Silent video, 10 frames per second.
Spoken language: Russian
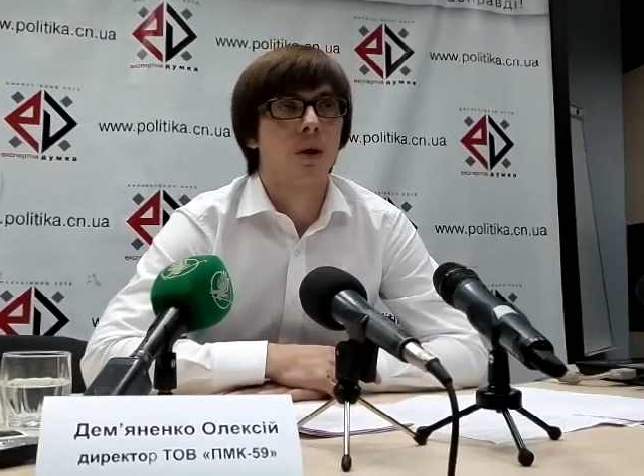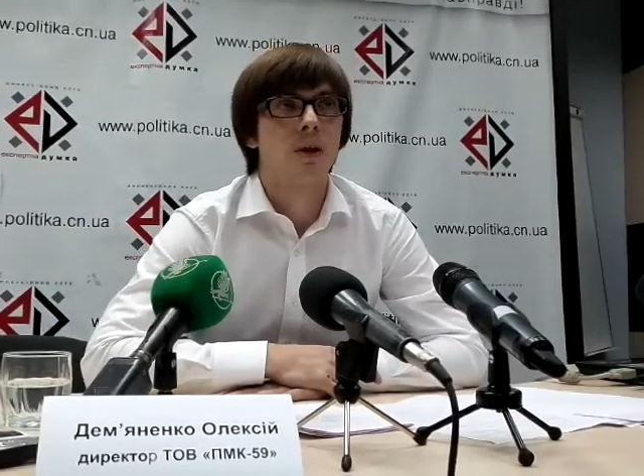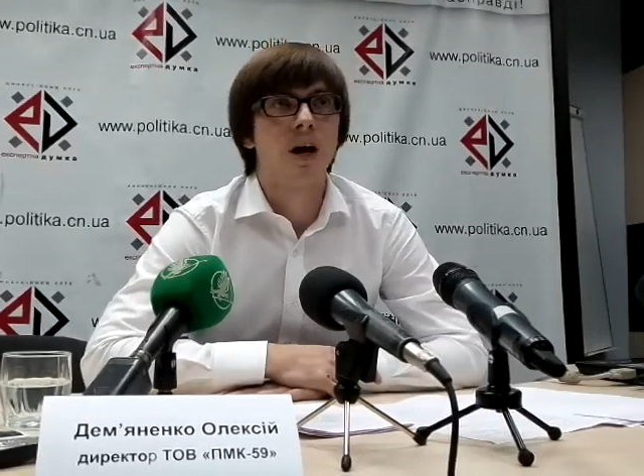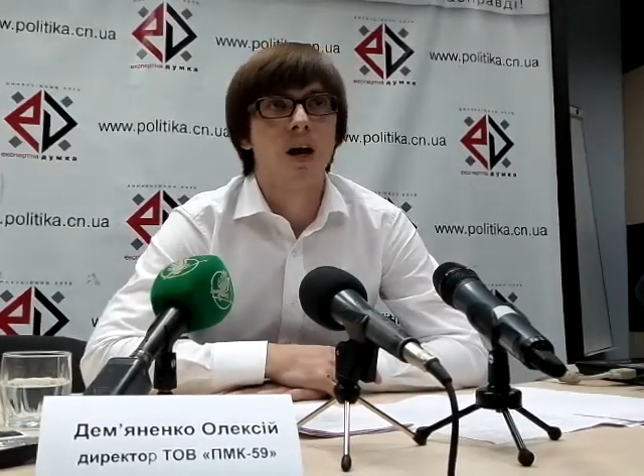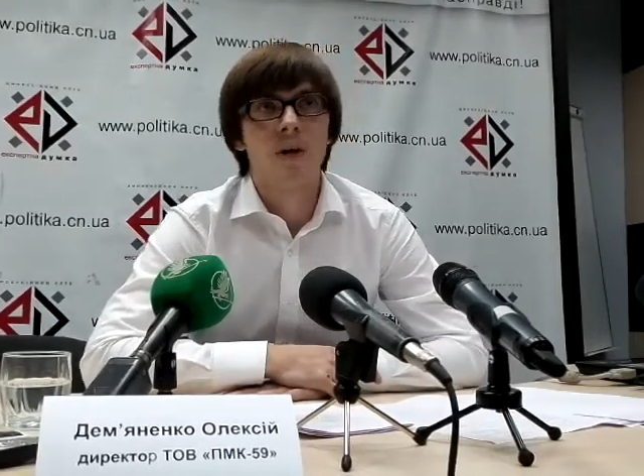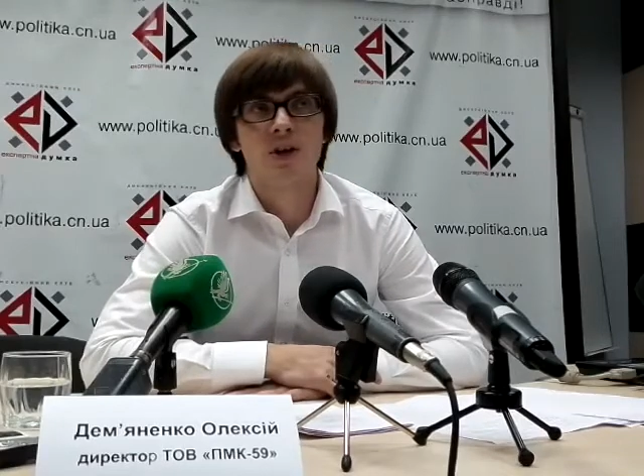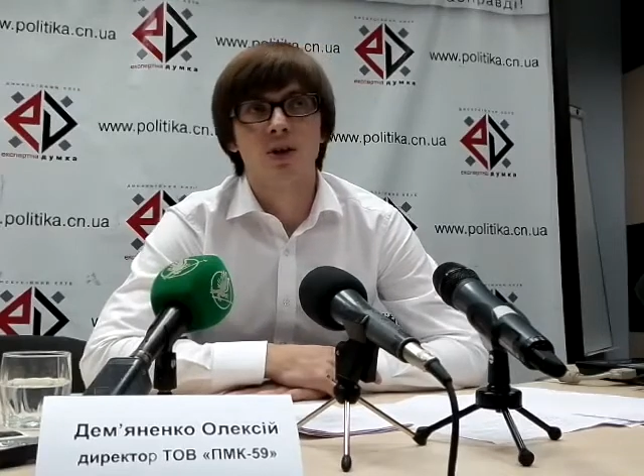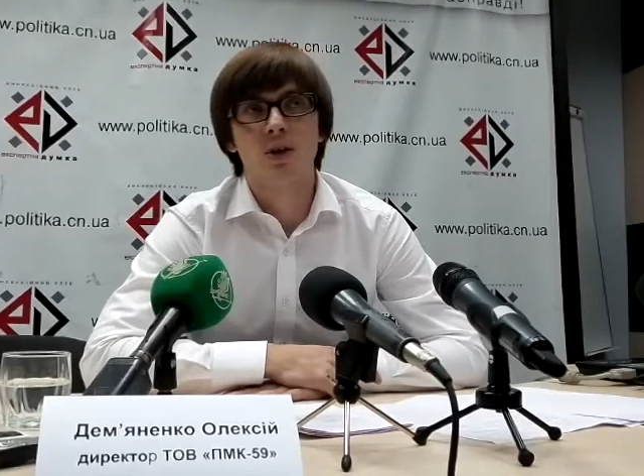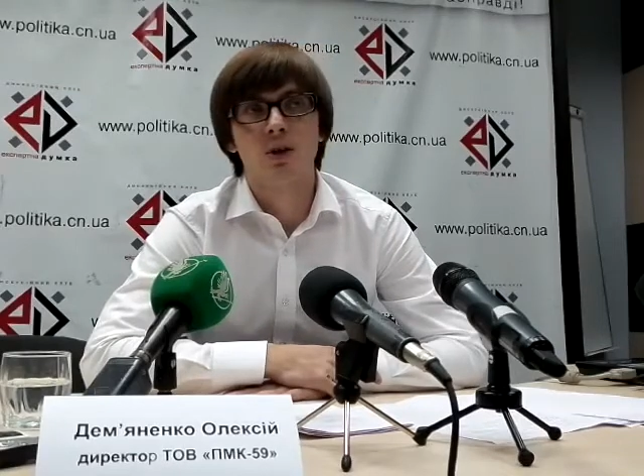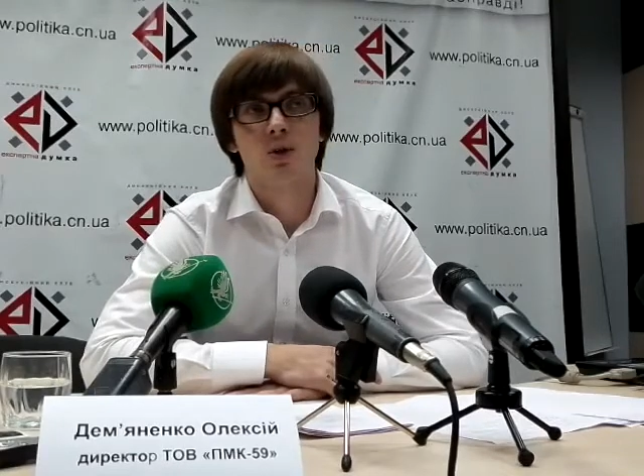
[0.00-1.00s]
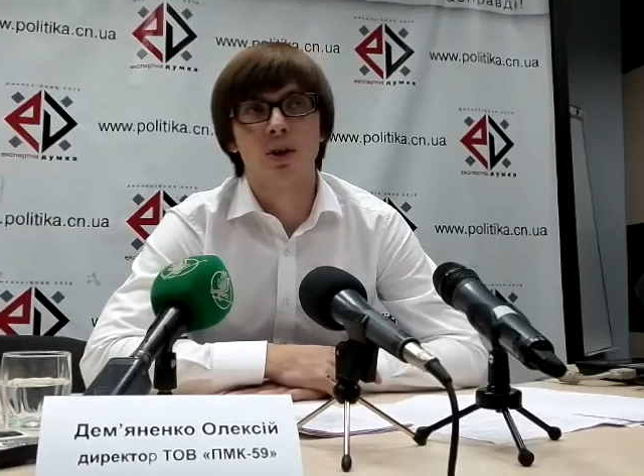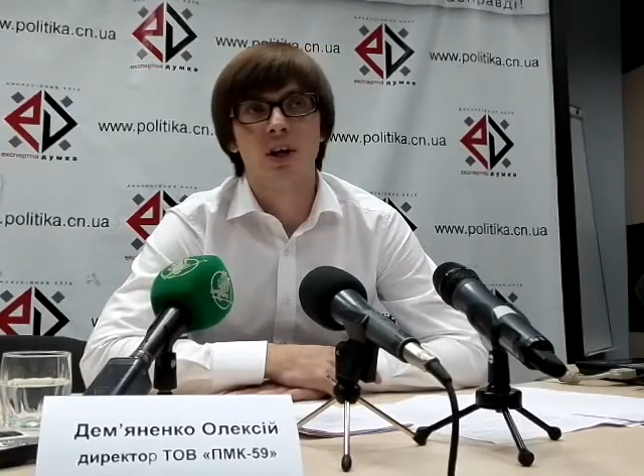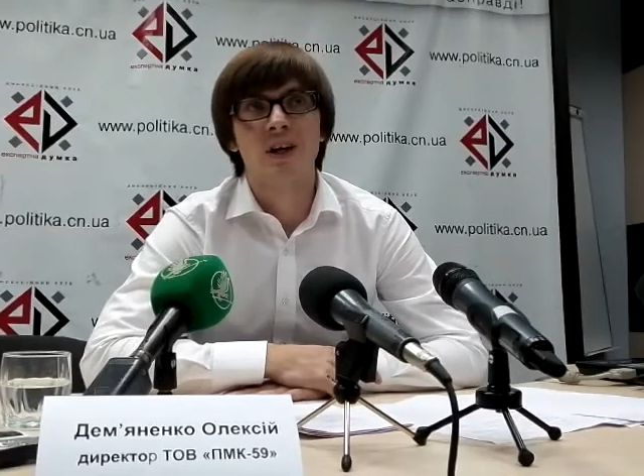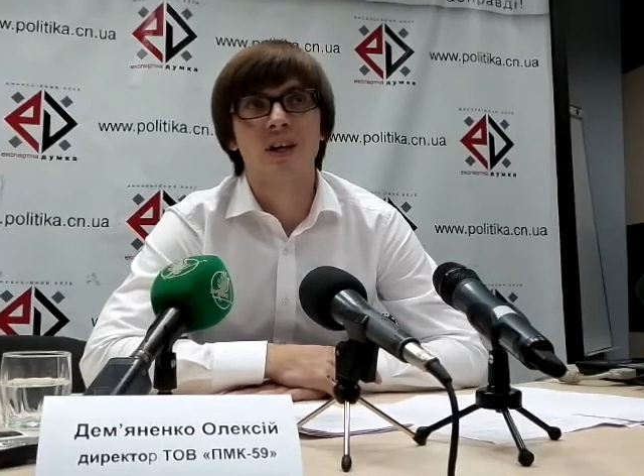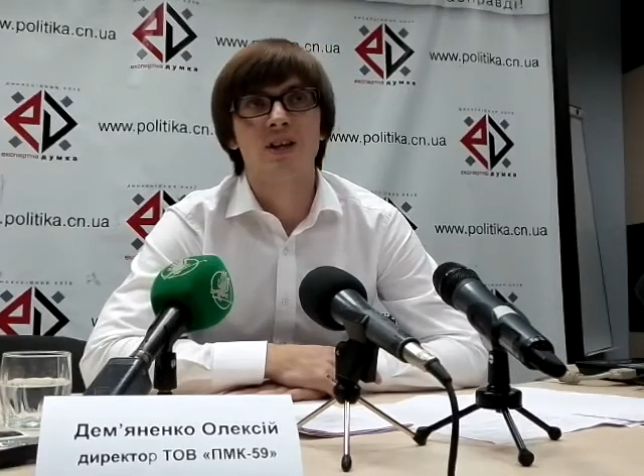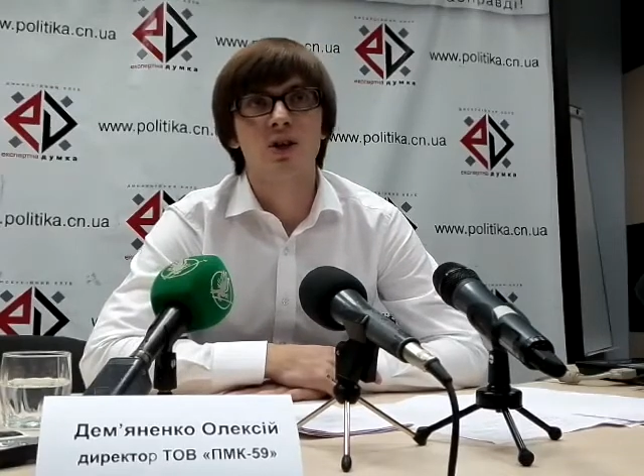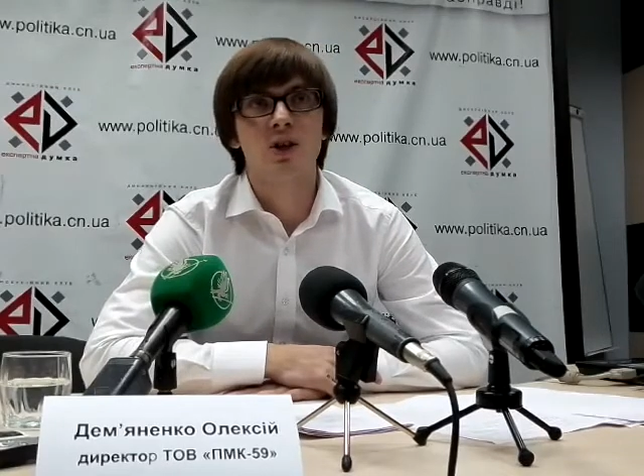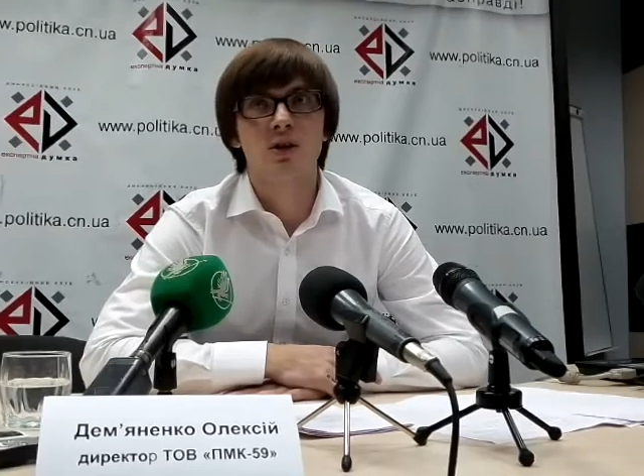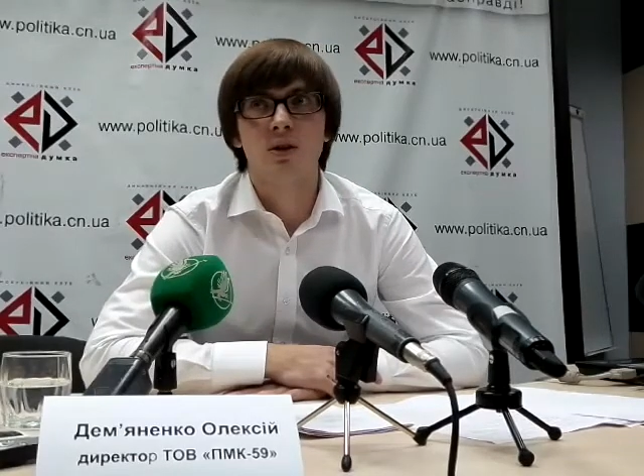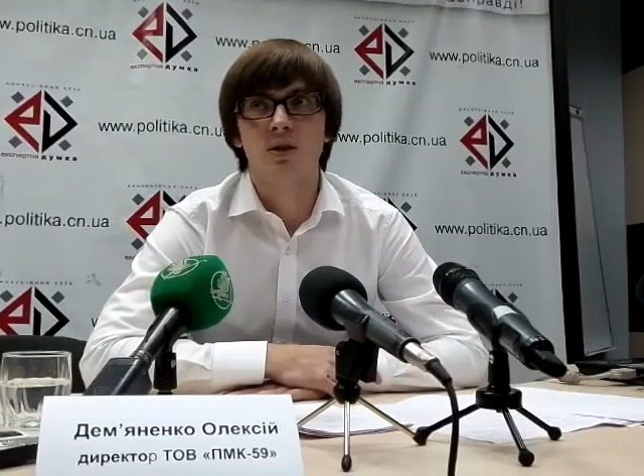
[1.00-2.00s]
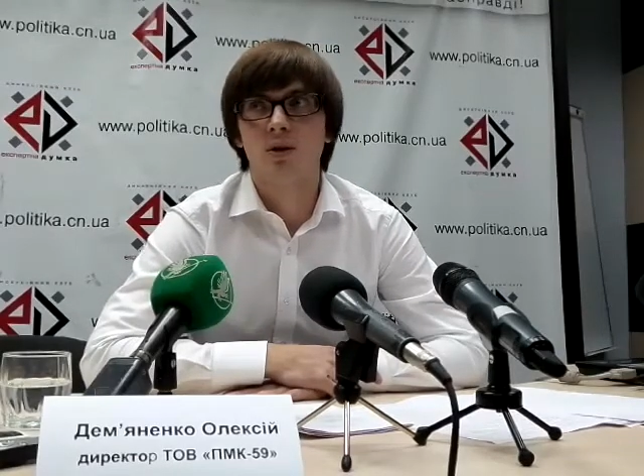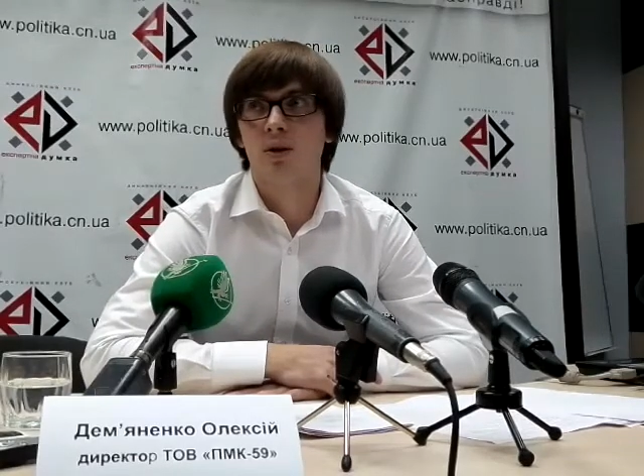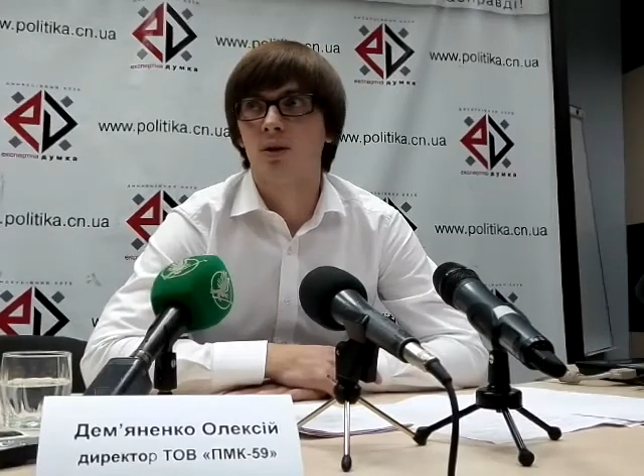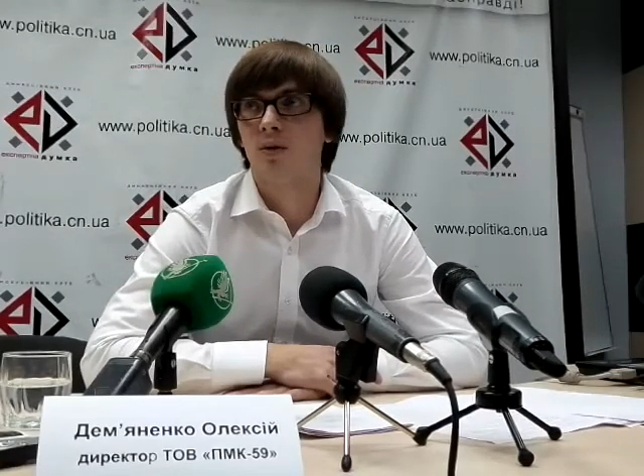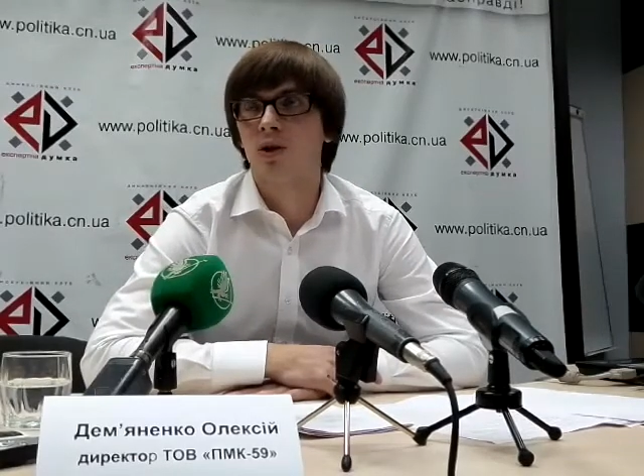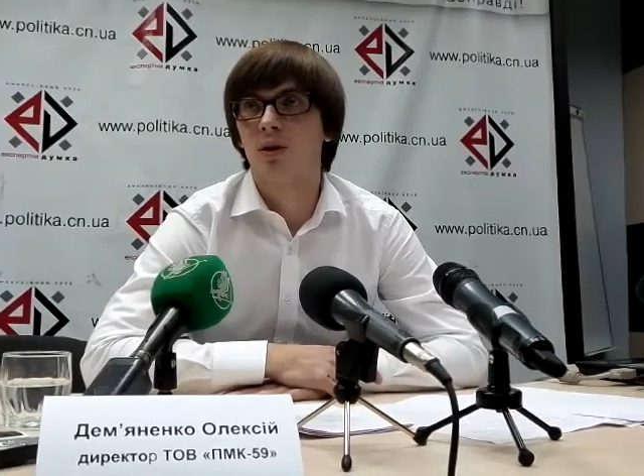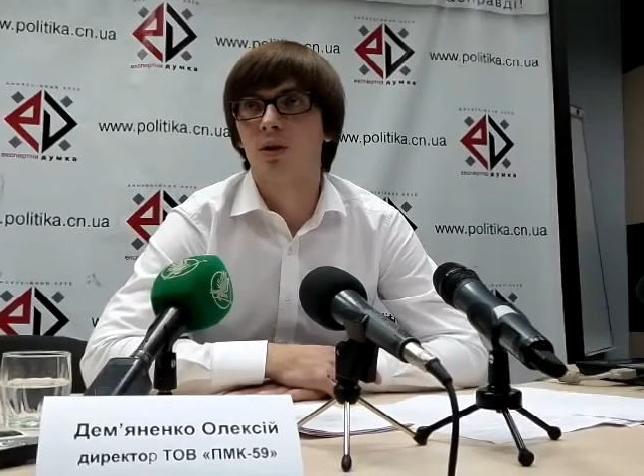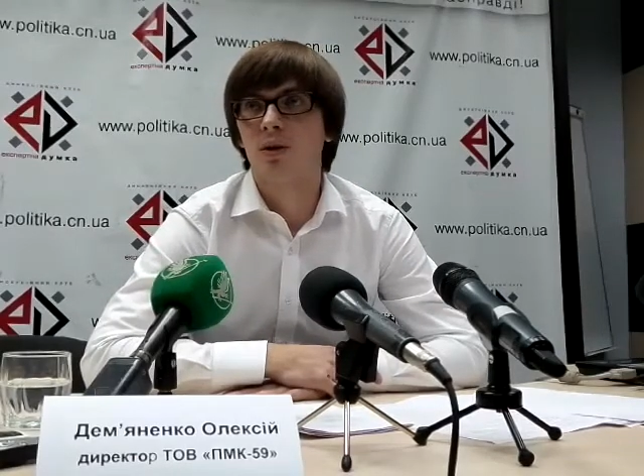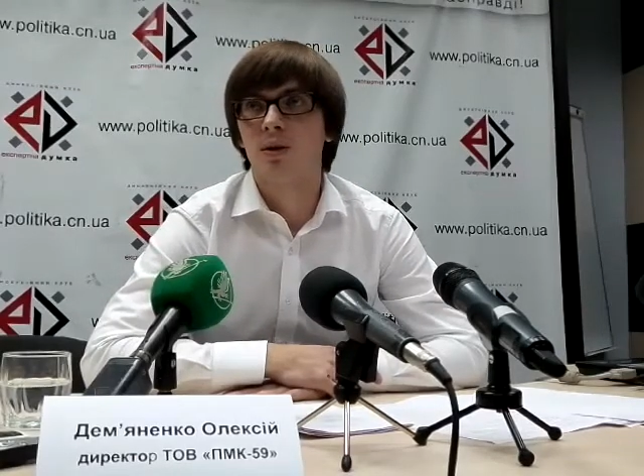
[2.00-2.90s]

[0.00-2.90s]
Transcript: Да, наша территория граничит с территорией Еловщины.